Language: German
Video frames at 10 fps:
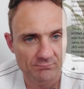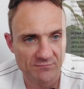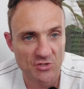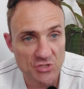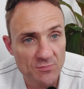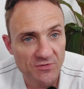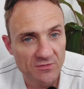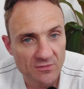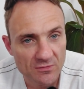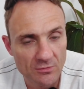Das stimmt.
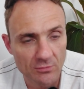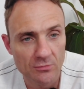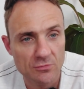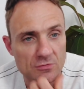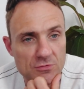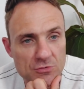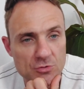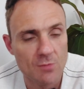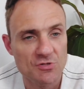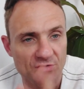Hm.
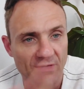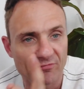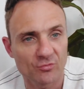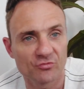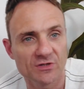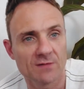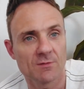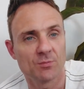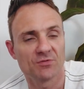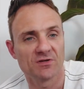Komisch. Und dann funktioniert
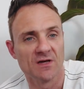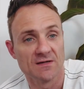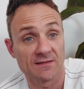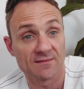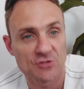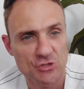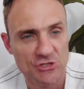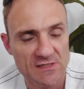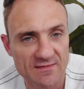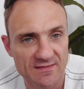nämlich plötzlich das
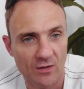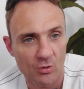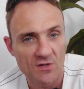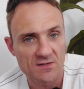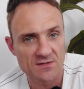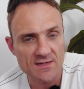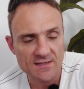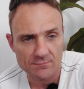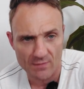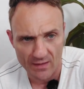Chi-Sau
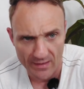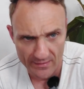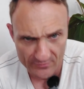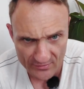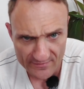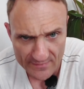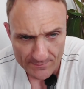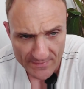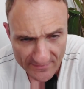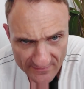nicht mehr. Also, das ist ja
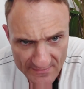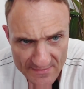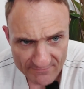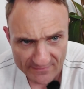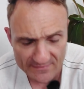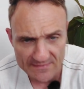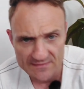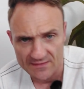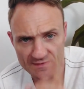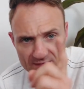immer das, was
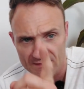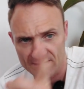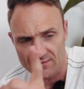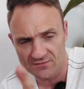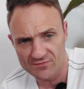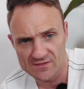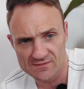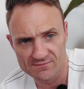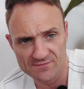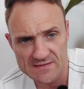ich in ganz
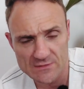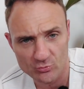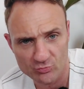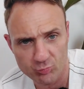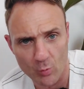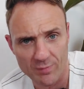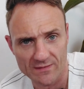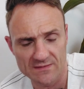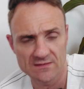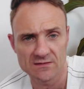vielen Videos
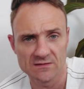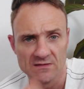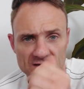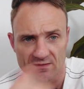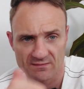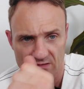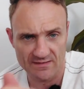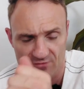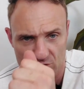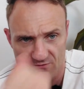propagiere. Das
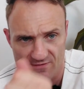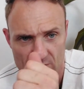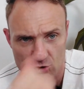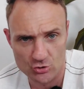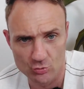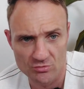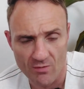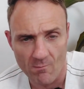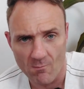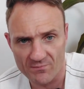klassische Wing Chun.
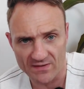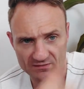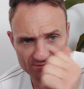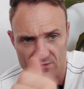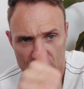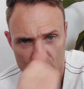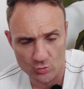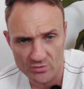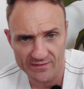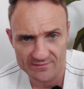Das Wing
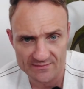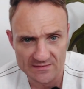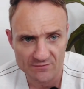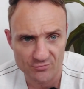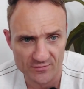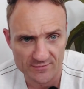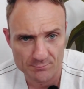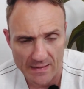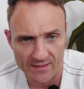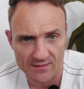Chun ist nicht für
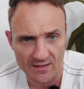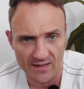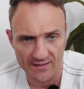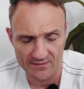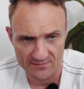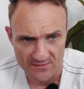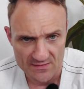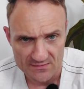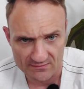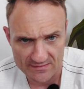Sparring geeignet.
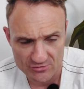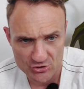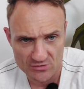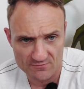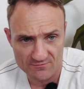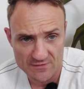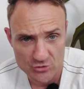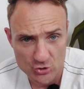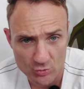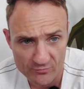Das klassische Wing
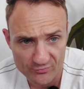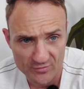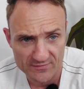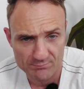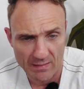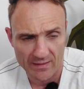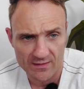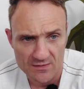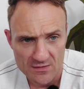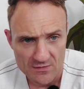Chun für
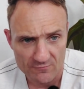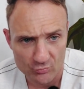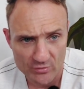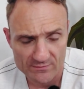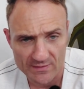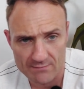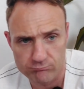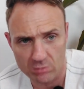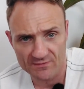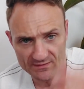Sparring, wo du jetzt mit
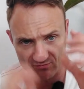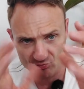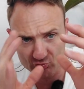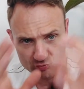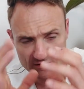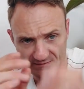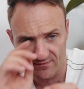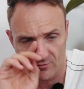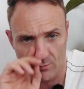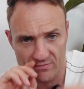einem Boxer zu tun hast, der
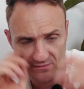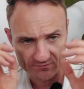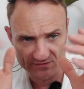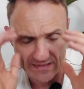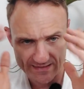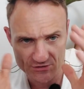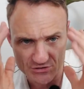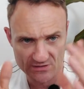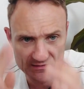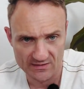sich komplett auf dich
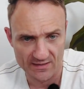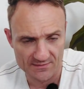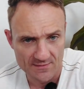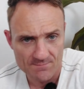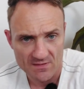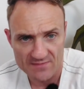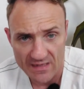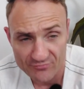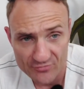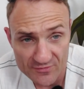einstellen kann.
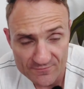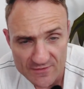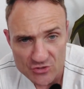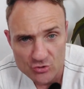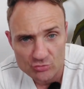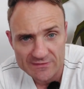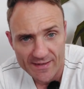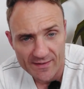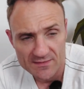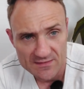Dafür ist Wing Chun
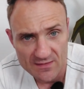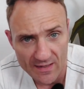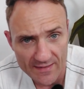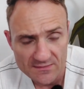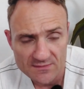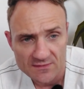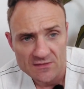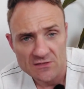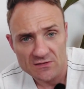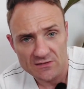leider nicht geeignet.
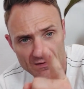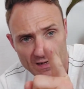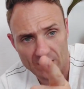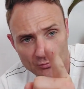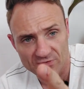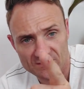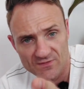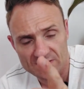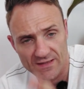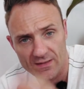Ja, und es
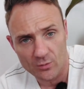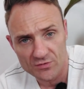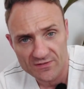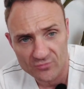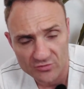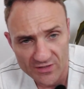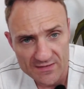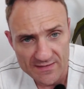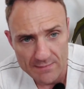wird leider auch nicht so trainiert.